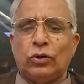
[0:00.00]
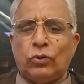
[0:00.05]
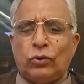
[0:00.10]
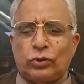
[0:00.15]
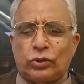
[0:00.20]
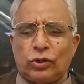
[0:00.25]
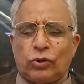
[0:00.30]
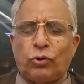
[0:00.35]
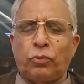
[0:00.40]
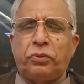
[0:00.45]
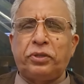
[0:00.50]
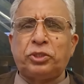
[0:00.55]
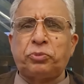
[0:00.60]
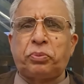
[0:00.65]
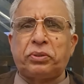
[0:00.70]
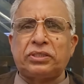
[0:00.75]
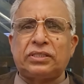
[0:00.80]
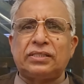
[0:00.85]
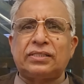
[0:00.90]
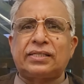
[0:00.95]
उनके को बीस
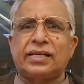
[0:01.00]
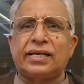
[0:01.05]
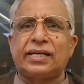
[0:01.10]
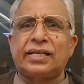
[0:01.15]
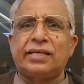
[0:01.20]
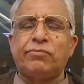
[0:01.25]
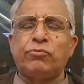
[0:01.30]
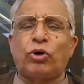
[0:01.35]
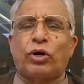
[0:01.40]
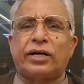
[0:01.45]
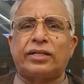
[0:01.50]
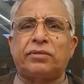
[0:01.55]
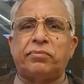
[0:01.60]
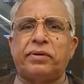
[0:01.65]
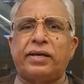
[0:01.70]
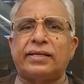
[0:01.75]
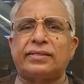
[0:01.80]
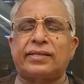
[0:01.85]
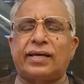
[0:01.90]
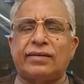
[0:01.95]
पच्चीस के करीब
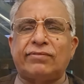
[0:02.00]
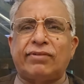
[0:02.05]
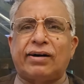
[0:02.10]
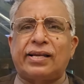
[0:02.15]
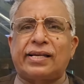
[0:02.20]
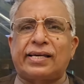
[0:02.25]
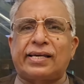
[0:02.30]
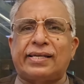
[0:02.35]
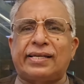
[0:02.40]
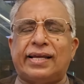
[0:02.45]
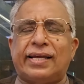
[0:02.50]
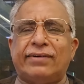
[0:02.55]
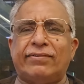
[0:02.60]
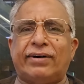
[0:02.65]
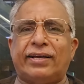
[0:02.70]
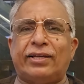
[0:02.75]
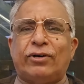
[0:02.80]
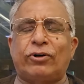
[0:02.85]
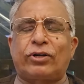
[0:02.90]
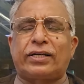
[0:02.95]
मुकदमे हैं साहिवाल के रहने
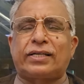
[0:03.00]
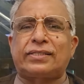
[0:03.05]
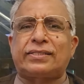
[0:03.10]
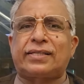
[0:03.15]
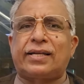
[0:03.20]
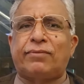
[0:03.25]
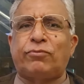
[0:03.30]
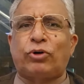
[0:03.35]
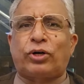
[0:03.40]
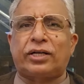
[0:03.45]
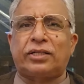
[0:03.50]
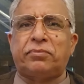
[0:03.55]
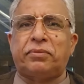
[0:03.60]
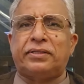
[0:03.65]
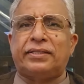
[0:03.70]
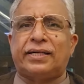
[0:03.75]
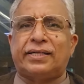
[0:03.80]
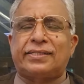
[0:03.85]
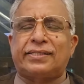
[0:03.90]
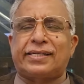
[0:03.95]
वाले और किस तरह मुकदमे
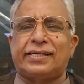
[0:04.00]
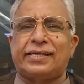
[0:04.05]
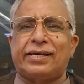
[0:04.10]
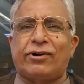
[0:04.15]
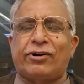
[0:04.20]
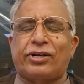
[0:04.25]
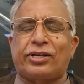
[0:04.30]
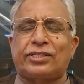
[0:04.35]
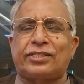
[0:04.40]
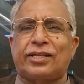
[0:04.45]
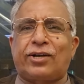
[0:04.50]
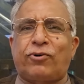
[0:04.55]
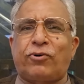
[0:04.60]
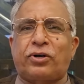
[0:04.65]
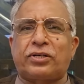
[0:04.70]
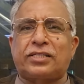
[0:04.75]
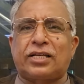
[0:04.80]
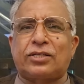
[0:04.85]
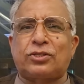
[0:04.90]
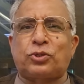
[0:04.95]
दर्ज किए हैं और किस तरह
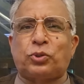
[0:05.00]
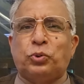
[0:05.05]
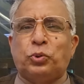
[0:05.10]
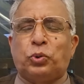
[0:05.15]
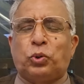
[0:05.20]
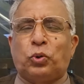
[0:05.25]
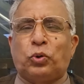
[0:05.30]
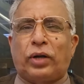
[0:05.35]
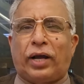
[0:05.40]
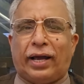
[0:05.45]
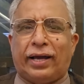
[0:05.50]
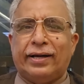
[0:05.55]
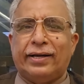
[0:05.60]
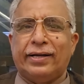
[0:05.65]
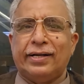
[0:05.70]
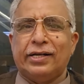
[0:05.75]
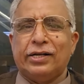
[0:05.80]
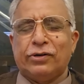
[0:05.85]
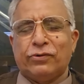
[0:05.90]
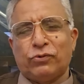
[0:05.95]
उनके साथ सलूक हो रहा है
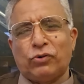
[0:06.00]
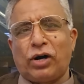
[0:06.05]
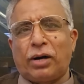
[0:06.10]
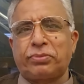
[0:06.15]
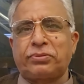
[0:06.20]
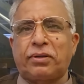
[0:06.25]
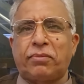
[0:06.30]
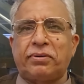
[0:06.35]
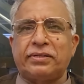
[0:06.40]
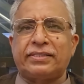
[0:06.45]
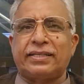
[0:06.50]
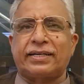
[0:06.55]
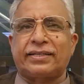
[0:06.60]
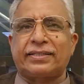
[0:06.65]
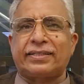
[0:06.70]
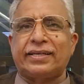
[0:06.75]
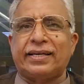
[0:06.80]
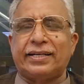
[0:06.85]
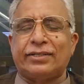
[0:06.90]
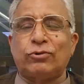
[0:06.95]
वो आप समझ
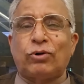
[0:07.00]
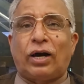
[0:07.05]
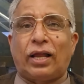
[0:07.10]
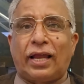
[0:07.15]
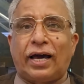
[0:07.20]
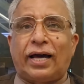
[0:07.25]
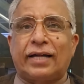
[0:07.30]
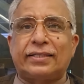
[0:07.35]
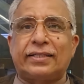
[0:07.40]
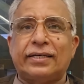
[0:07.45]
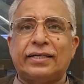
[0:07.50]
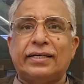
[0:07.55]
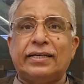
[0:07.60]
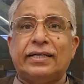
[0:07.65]
सकते हैं जो हालात